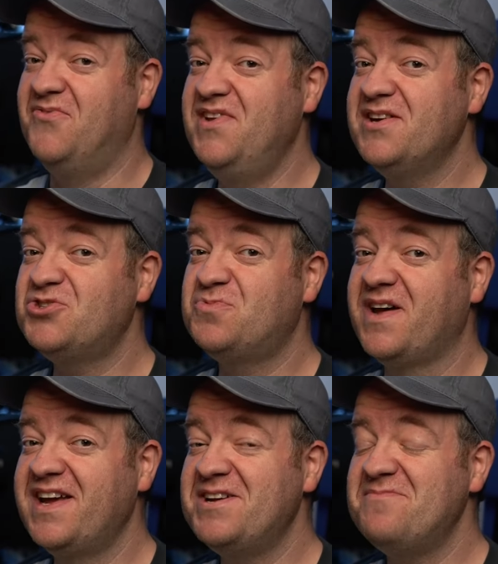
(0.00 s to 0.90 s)
Wir
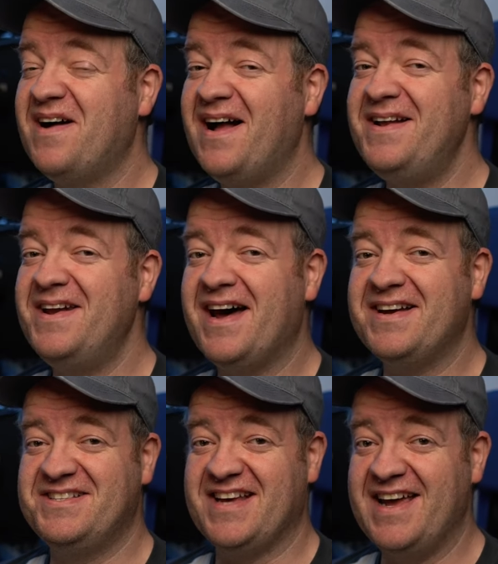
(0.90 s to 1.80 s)
springen mal
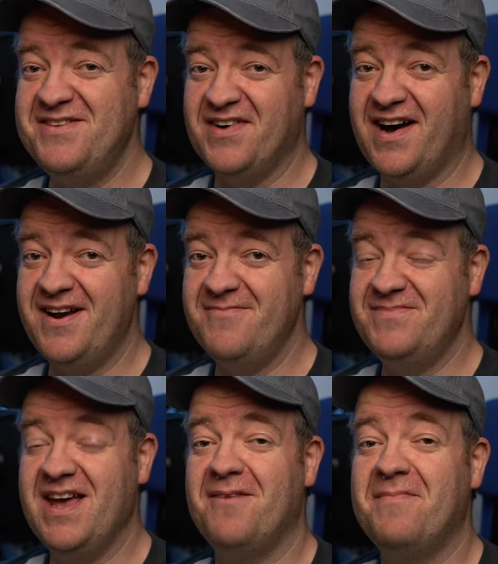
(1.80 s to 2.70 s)
nach Taiwan.
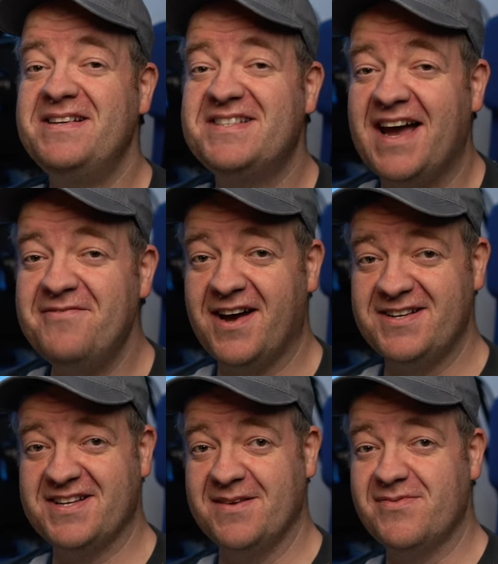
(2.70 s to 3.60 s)
Ja, mein
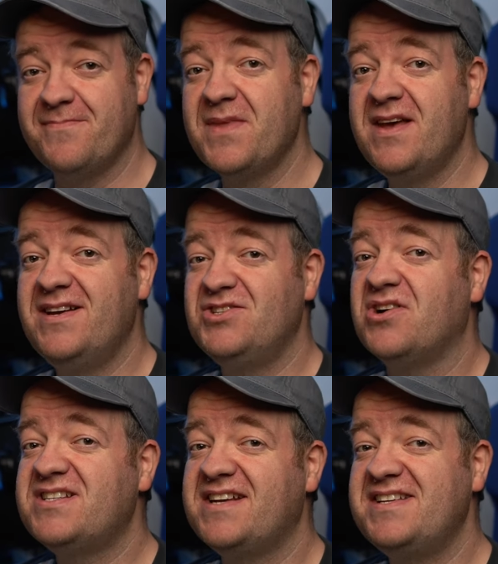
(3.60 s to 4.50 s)
Taiwan-Trip.
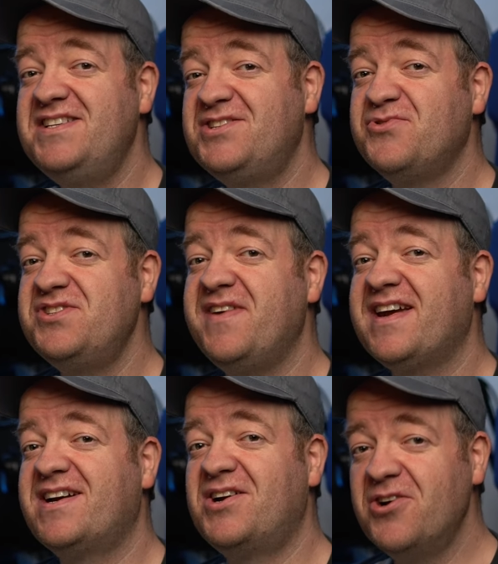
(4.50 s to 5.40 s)
Dort hatte ich
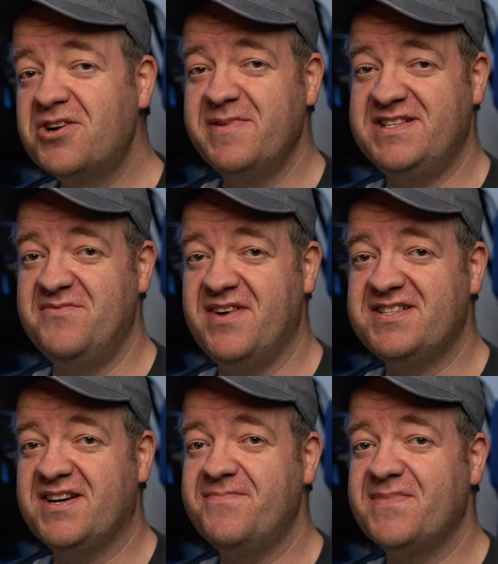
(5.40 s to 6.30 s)
durchweg Glück mit dem
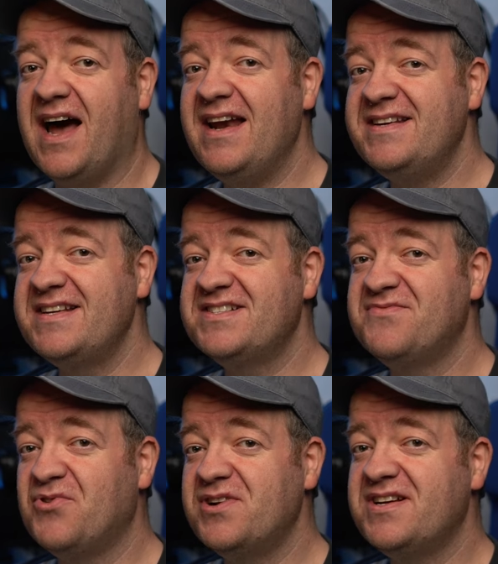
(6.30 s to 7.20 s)
Wetter,
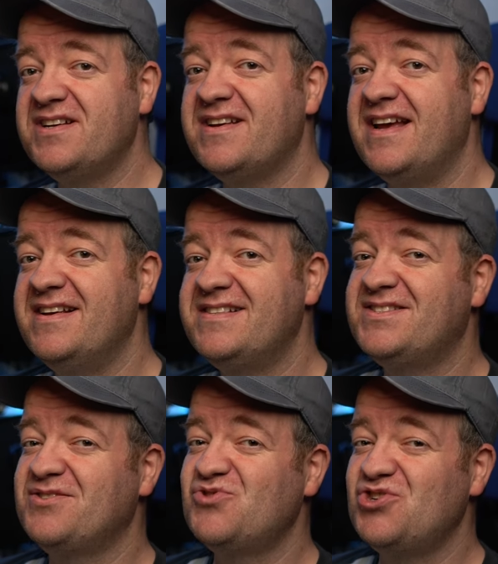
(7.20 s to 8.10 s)
allerdings wurde
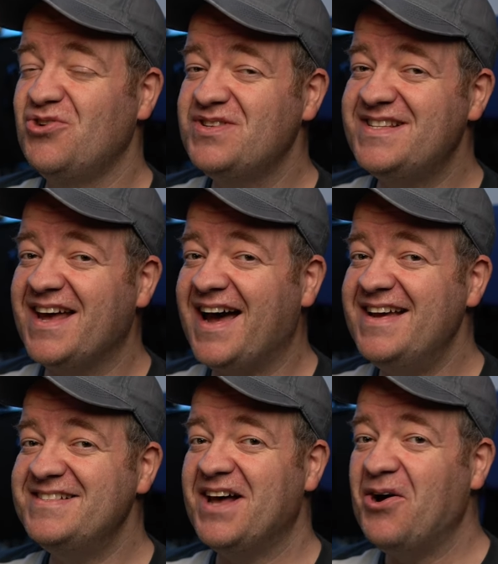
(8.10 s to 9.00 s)
es zum Schluss der
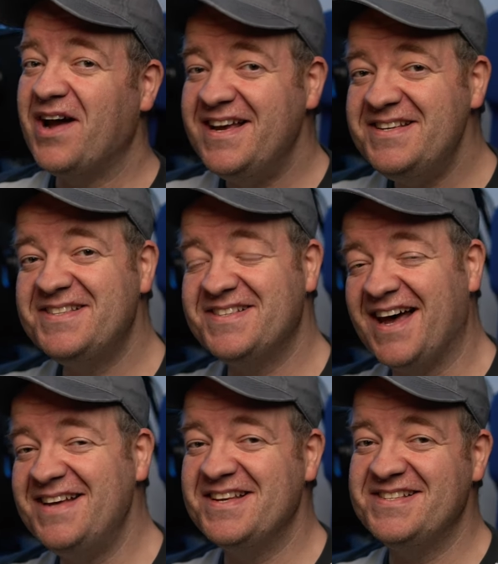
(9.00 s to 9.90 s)
Reise auch echt
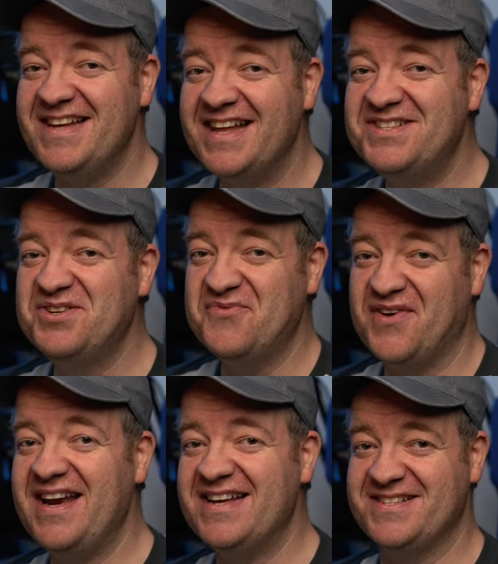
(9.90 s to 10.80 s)
Zeit, das Land zu
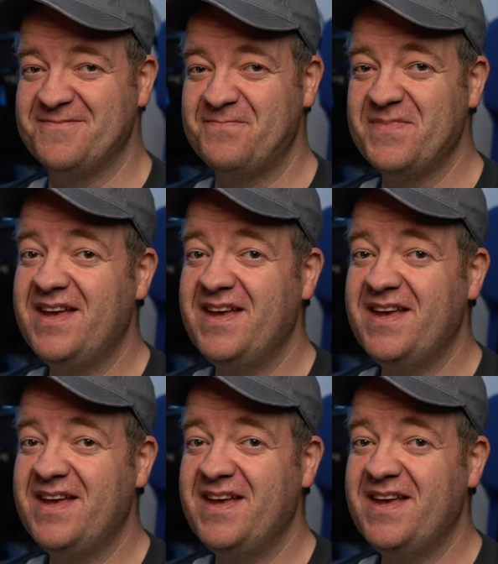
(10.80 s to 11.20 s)
verlassen.